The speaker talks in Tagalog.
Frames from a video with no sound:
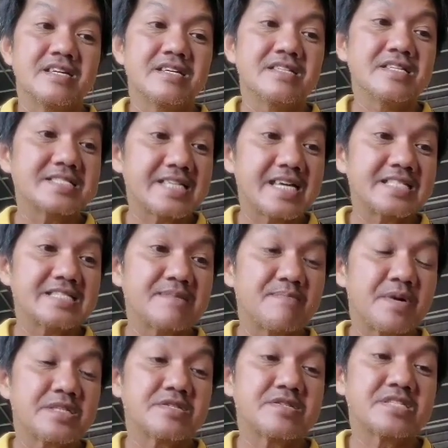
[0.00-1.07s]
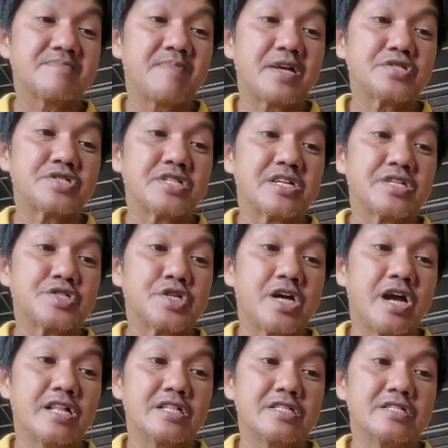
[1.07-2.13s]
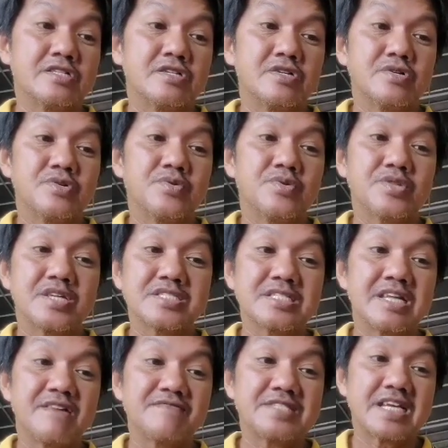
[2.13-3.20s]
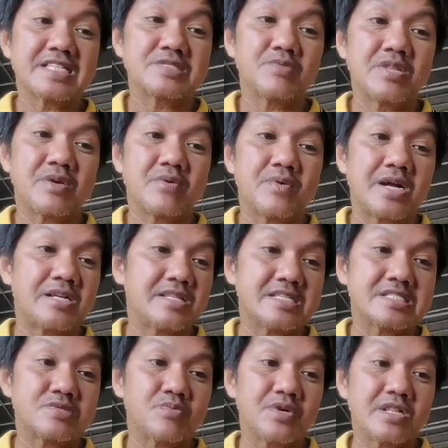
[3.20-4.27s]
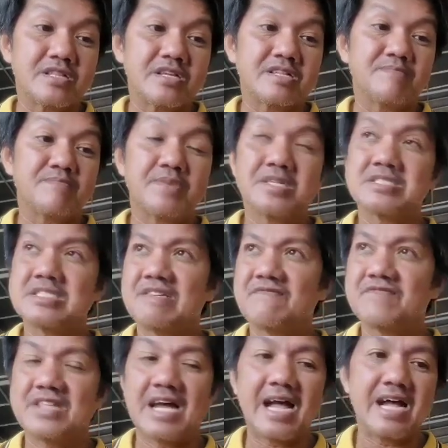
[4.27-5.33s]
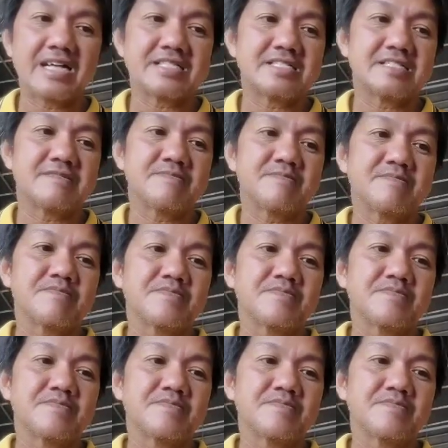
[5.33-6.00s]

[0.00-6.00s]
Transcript: In this case, a person, especially a child, who doesn't have sexual awareness will not perceive the act